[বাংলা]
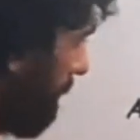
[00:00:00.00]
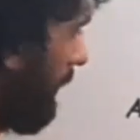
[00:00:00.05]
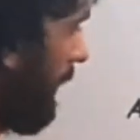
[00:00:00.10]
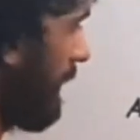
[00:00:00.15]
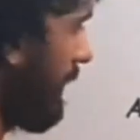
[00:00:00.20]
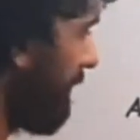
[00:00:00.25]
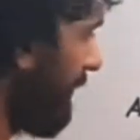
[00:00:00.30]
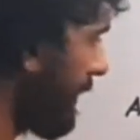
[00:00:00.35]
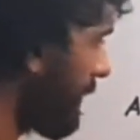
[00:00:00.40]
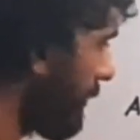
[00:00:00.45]
বা
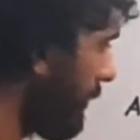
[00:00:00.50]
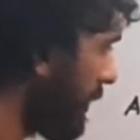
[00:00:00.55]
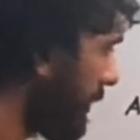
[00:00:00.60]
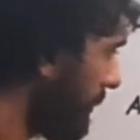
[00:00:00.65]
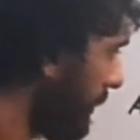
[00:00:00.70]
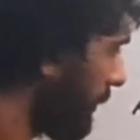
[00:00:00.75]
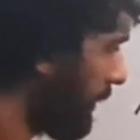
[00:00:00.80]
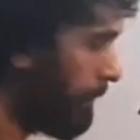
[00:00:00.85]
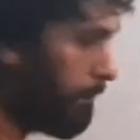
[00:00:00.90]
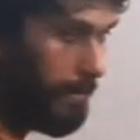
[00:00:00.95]
এটা ভেক্টর
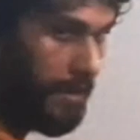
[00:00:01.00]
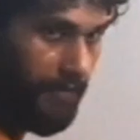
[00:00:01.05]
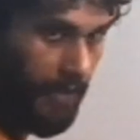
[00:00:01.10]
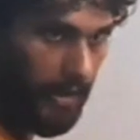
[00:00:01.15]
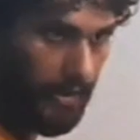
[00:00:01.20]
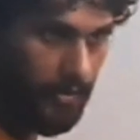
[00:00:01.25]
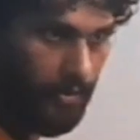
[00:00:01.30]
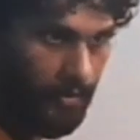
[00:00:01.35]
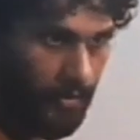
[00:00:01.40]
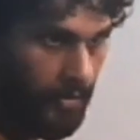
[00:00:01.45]
হিসেবে বললাম পি
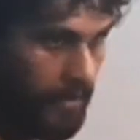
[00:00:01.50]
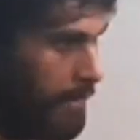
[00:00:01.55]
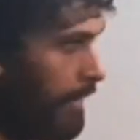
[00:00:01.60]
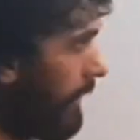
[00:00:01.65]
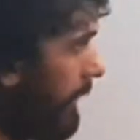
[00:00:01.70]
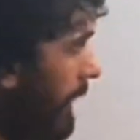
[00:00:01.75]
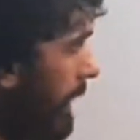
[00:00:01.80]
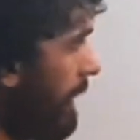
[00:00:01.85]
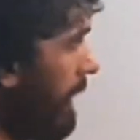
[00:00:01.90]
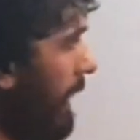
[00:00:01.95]
ভেক্টর
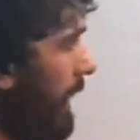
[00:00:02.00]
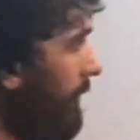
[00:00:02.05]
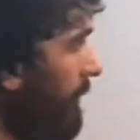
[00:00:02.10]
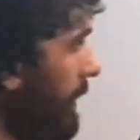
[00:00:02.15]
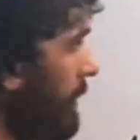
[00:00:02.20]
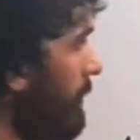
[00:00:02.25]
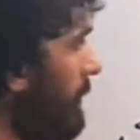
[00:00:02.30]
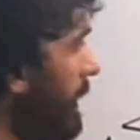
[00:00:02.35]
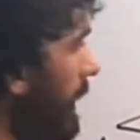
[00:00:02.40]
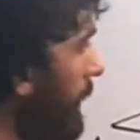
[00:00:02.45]
এই এই
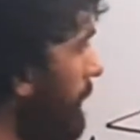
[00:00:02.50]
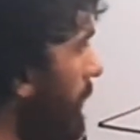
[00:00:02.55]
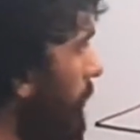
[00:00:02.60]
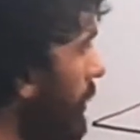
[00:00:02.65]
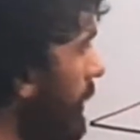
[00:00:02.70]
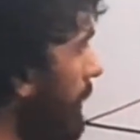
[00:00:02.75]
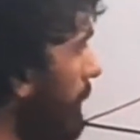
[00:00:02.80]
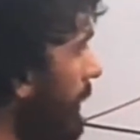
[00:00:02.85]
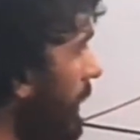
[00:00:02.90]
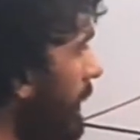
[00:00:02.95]
ভেক্টরটাকে আমি
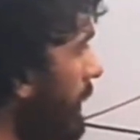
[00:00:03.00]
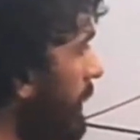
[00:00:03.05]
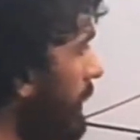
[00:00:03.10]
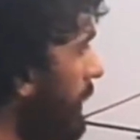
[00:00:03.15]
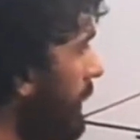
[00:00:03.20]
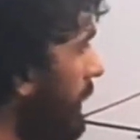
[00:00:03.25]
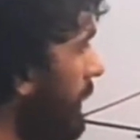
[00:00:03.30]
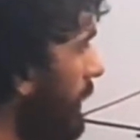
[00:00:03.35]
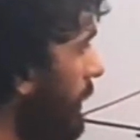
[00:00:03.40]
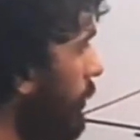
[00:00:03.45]
বললাম কি
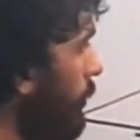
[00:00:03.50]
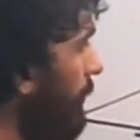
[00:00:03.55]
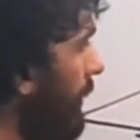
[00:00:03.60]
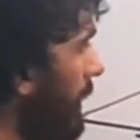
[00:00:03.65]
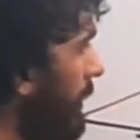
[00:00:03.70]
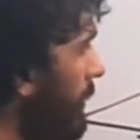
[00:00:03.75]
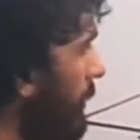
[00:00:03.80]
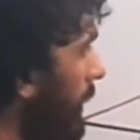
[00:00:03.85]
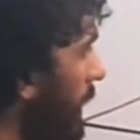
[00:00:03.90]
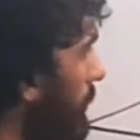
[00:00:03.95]
কিউ
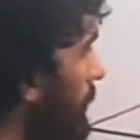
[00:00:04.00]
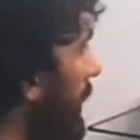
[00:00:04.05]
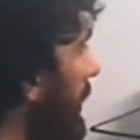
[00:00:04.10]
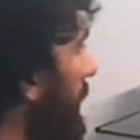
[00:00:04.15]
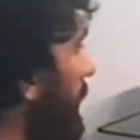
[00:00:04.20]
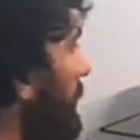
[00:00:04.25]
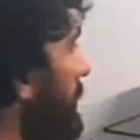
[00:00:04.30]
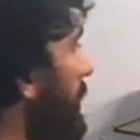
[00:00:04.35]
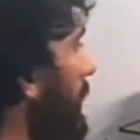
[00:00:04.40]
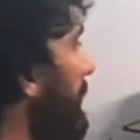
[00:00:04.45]
ভেক্টর এবং
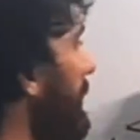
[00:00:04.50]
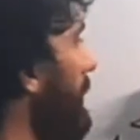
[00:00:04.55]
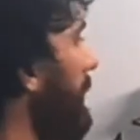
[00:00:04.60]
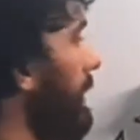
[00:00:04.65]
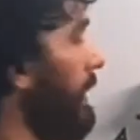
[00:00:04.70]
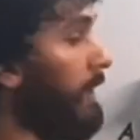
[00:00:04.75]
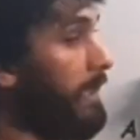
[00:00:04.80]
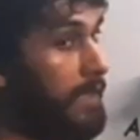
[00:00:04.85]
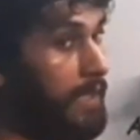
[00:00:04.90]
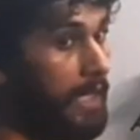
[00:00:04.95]
এটা হচ্ছে আমাদের
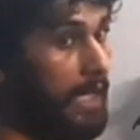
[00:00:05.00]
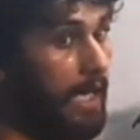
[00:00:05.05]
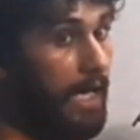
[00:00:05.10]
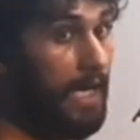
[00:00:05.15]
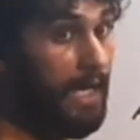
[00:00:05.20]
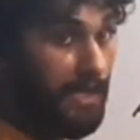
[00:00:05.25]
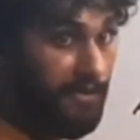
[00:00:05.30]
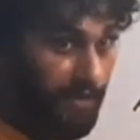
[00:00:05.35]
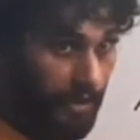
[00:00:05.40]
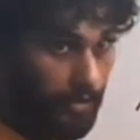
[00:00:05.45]
কি
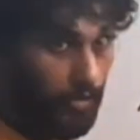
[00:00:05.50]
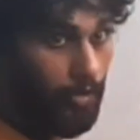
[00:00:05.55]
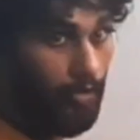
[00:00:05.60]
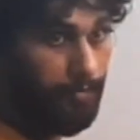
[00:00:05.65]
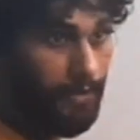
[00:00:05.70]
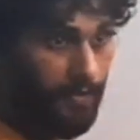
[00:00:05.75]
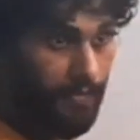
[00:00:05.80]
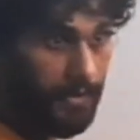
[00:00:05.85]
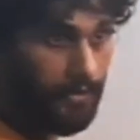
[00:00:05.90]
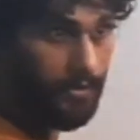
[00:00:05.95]
আর ভেক্টর
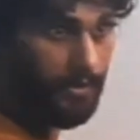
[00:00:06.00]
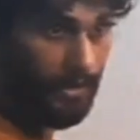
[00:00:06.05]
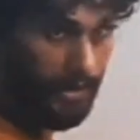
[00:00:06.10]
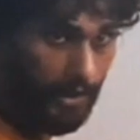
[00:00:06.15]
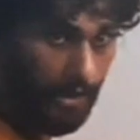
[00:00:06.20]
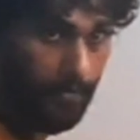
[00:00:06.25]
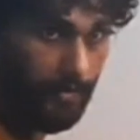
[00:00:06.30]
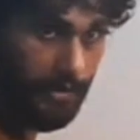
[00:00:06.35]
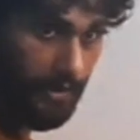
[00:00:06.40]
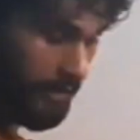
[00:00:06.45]
লব্ধি ভেক্টরটা
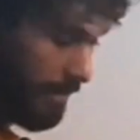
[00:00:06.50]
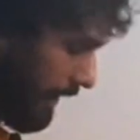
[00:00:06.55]
কি আমাদের